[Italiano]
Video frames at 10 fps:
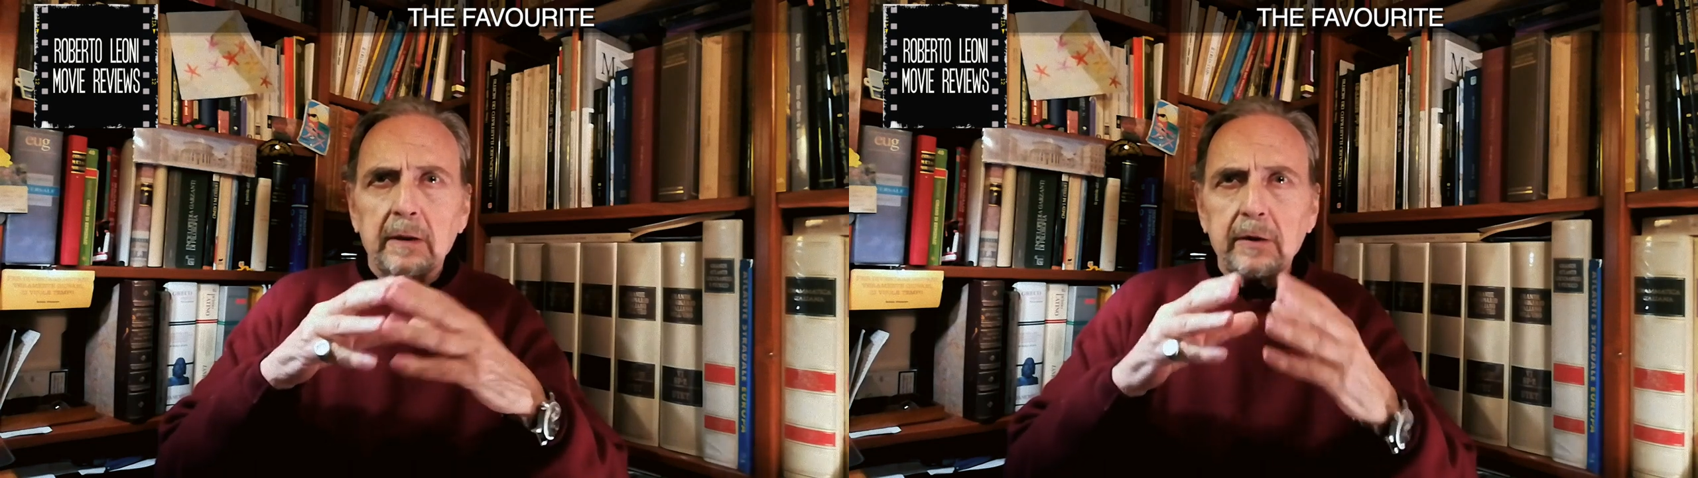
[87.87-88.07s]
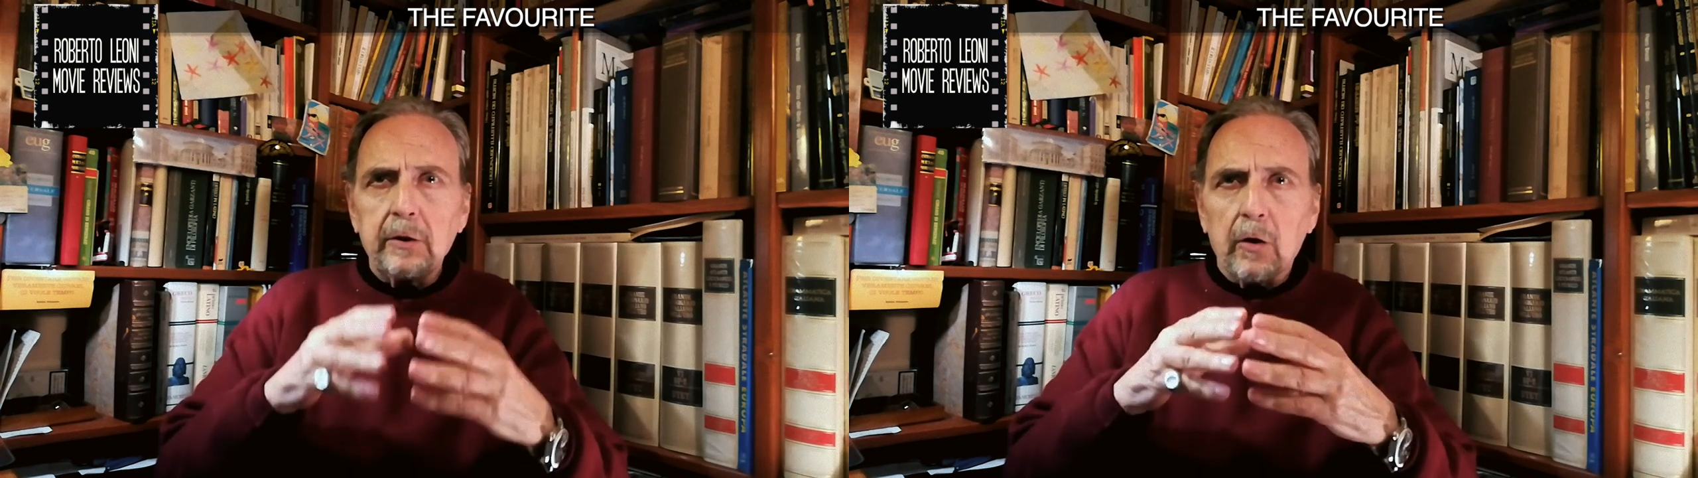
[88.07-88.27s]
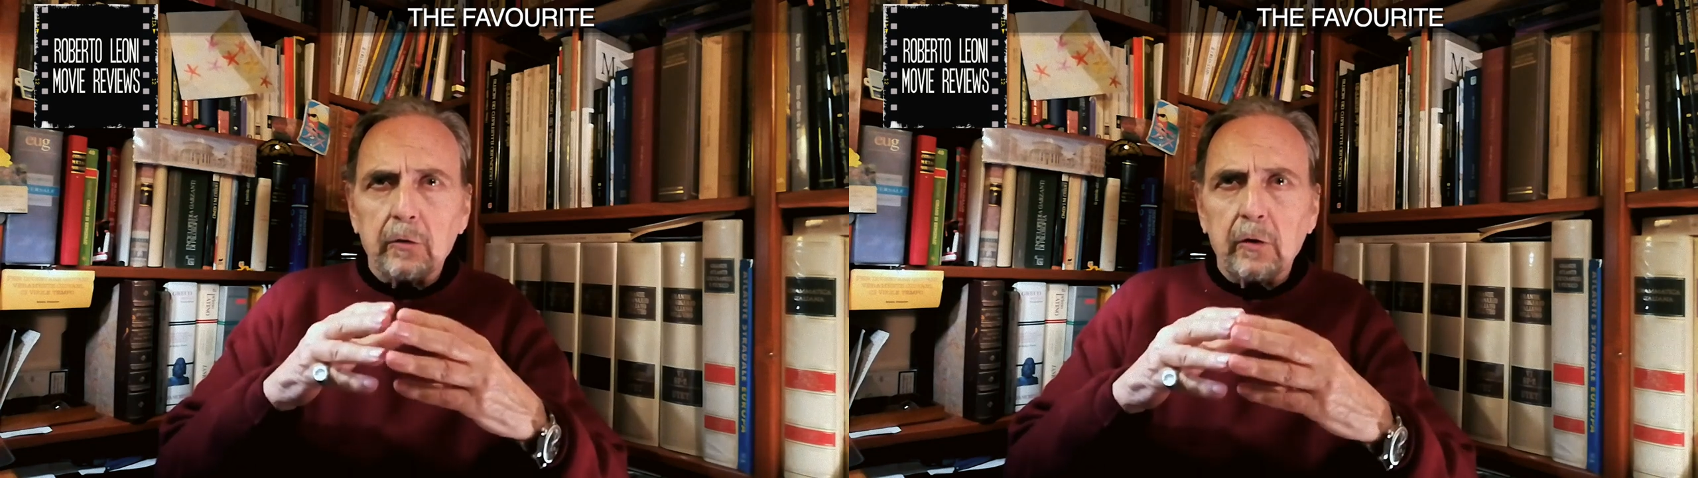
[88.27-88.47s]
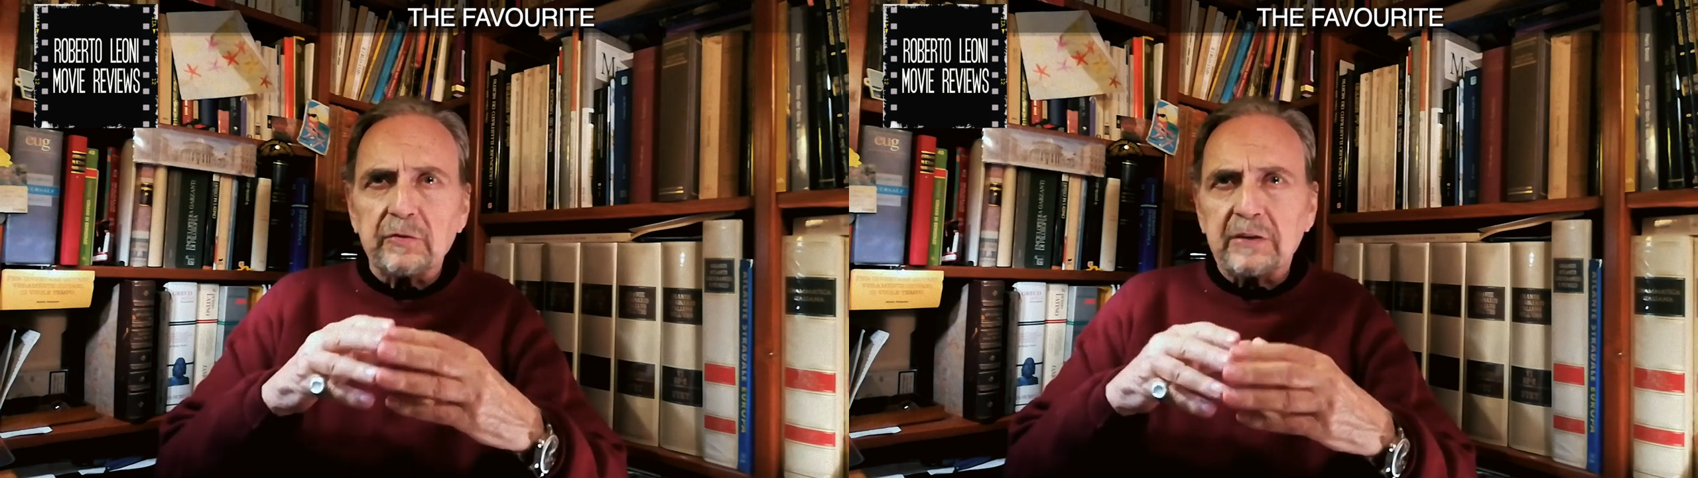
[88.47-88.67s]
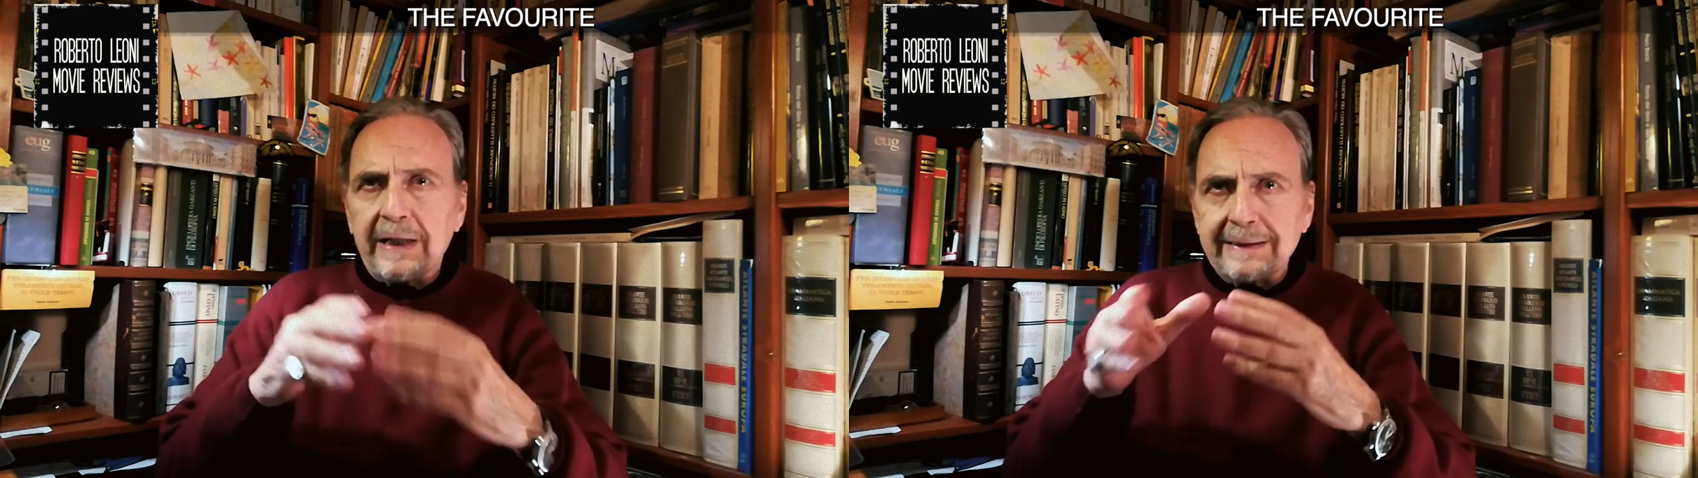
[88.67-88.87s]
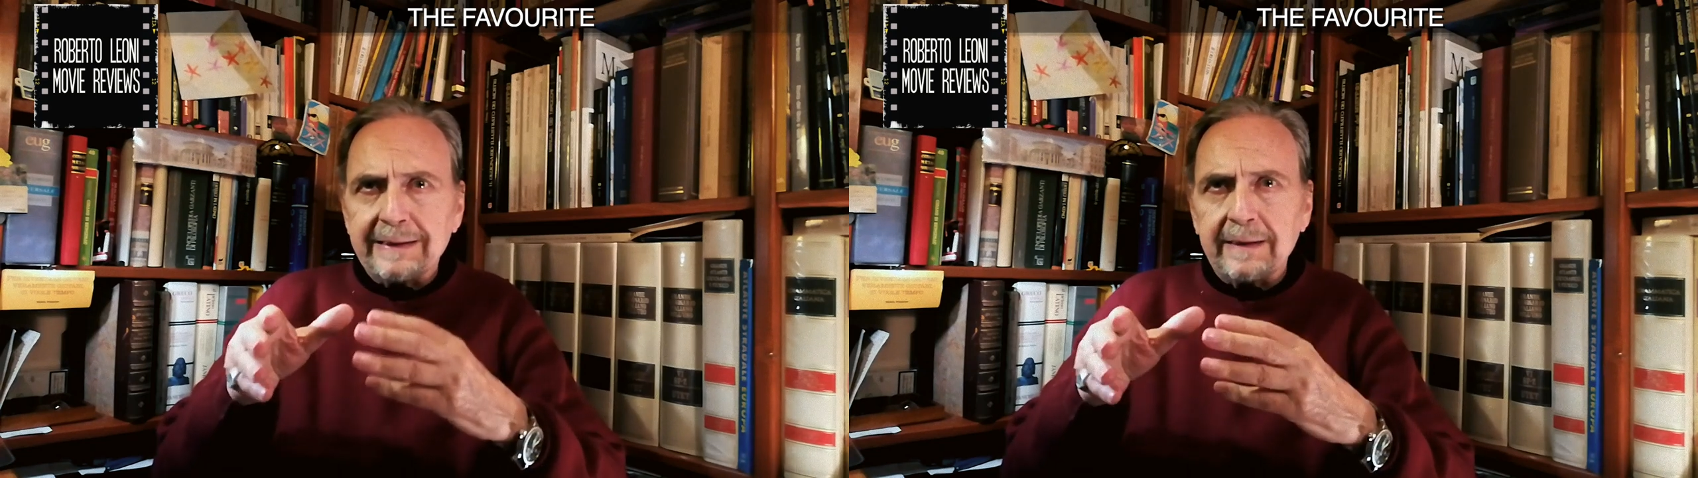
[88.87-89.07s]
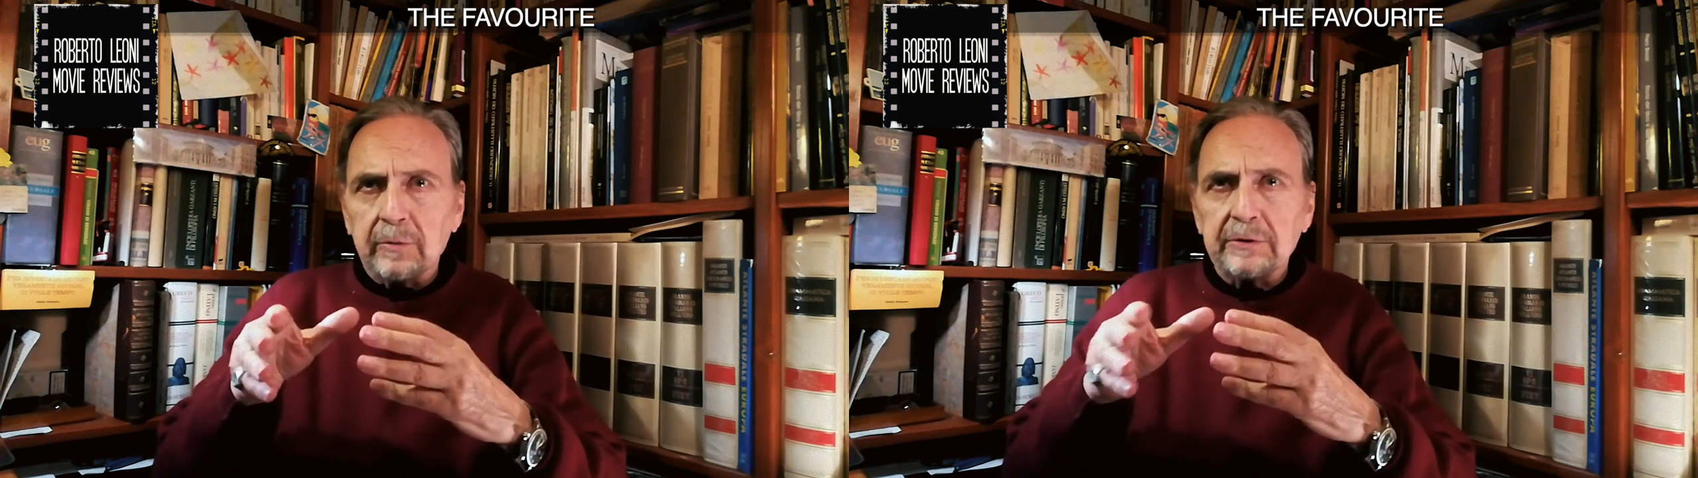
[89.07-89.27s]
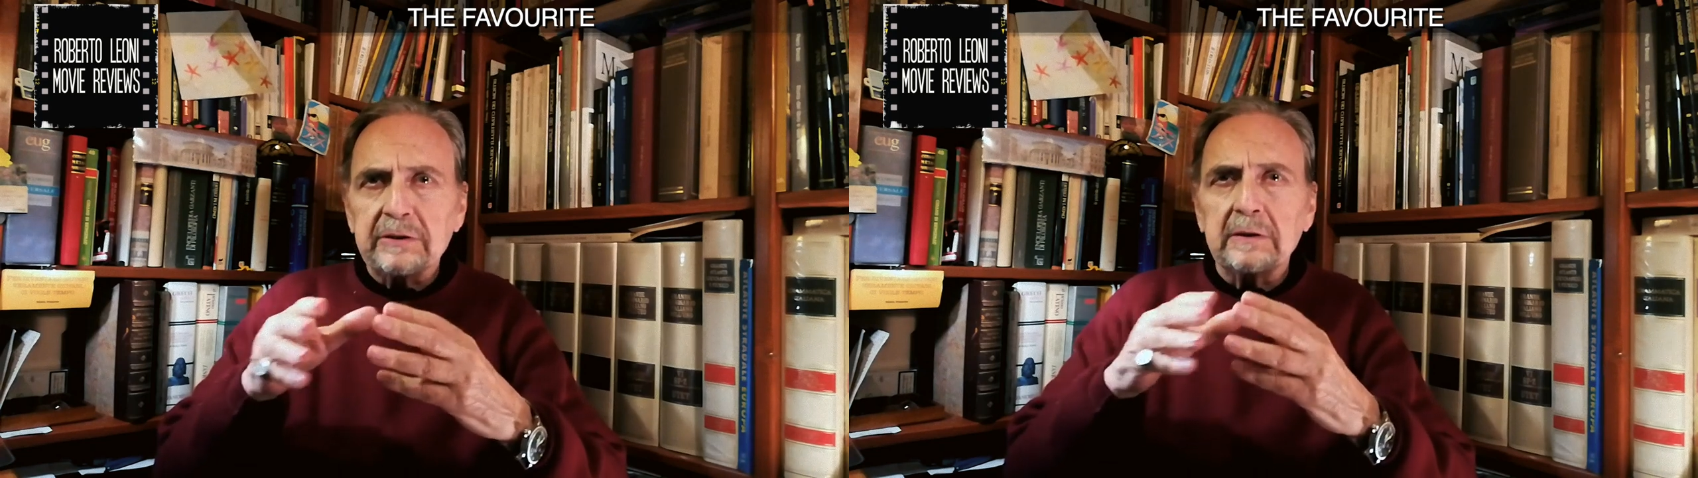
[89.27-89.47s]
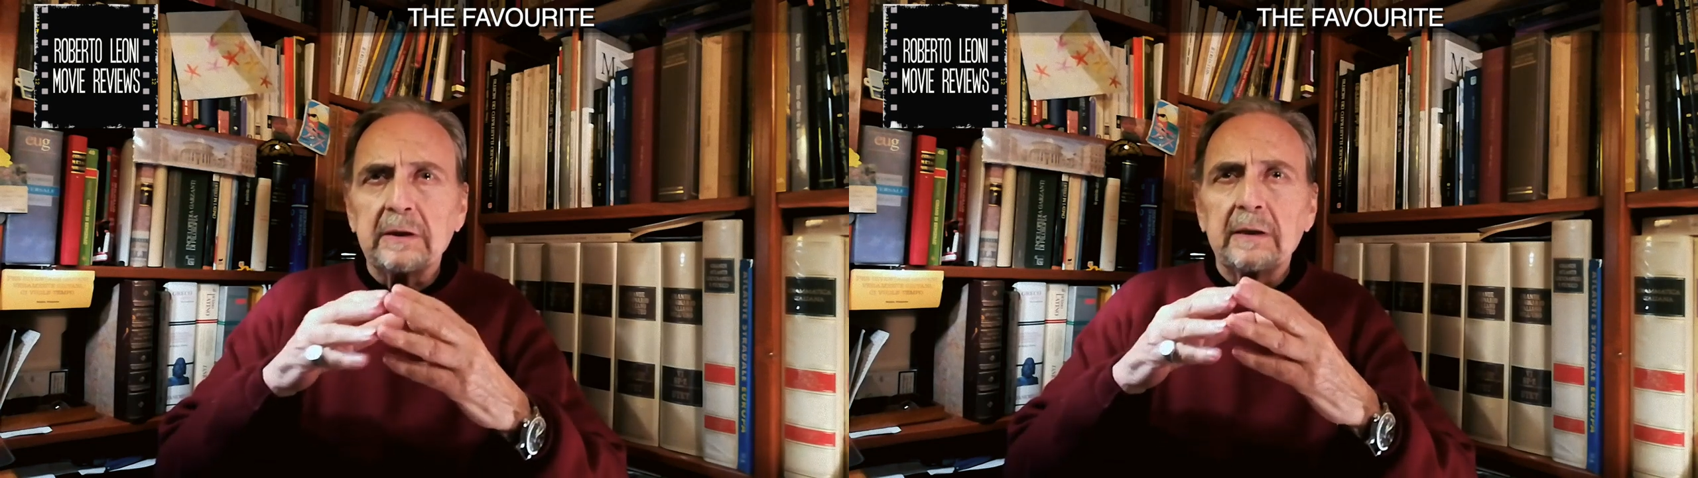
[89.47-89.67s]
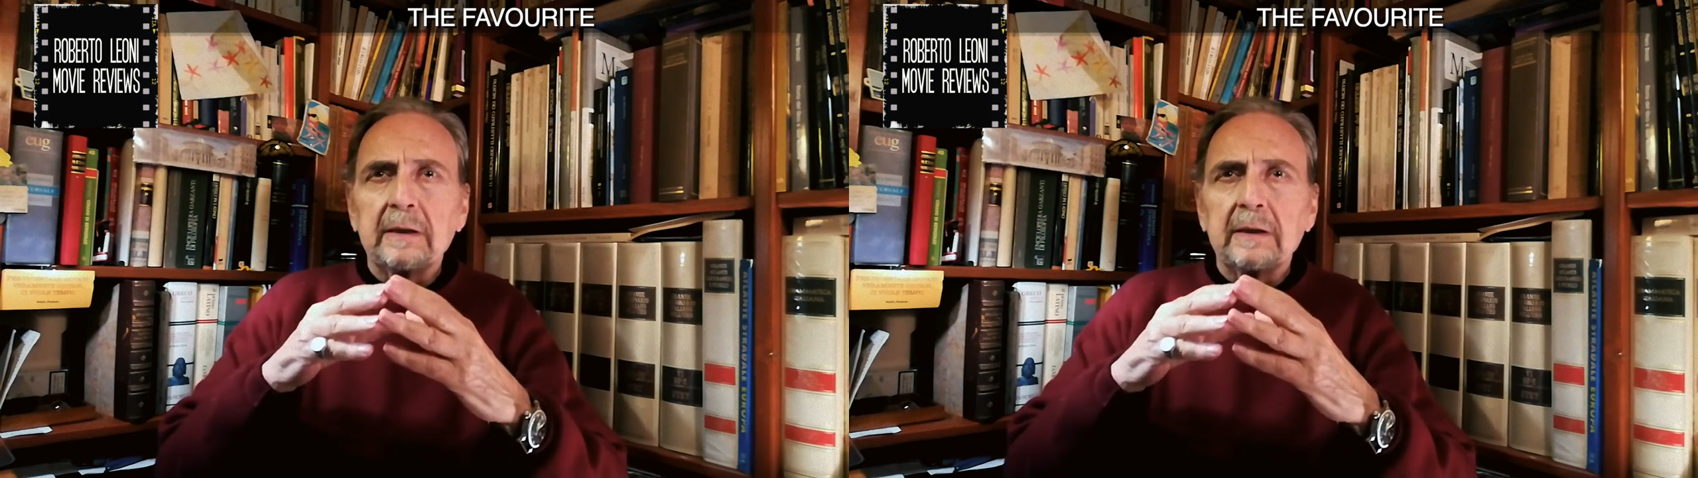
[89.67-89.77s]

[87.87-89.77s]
di Orgos Lantimos